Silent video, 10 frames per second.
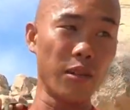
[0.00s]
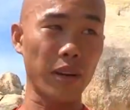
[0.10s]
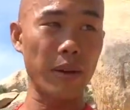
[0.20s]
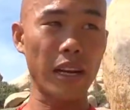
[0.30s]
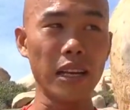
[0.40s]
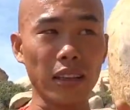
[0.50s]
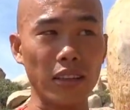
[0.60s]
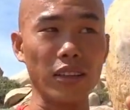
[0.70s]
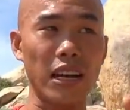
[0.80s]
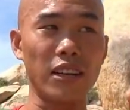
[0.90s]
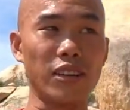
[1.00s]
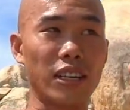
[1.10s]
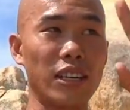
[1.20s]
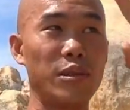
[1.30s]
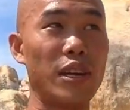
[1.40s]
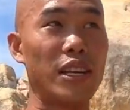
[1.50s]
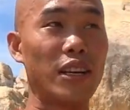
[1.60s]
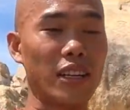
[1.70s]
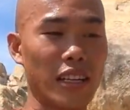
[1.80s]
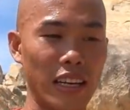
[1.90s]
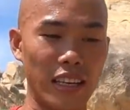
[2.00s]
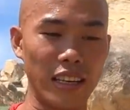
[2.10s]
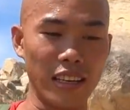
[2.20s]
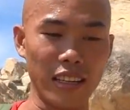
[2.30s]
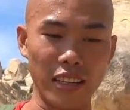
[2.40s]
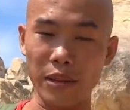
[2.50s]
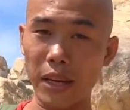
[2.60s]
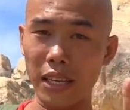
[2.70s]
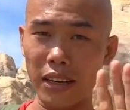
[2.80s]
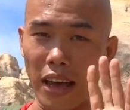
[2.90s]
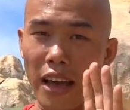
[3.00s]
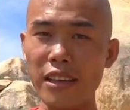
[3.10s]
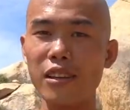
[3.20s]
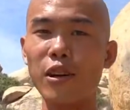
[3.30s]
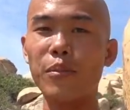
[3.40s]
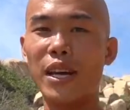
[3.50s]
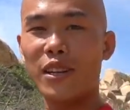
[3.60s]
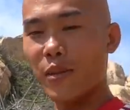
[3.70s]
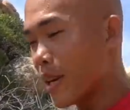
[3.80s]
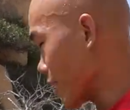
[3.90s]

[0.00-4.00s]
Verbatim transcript: mà các bạn liên tưởng ra được cái điều gì trên cái này thì các bạn để dưới comment cho mình biết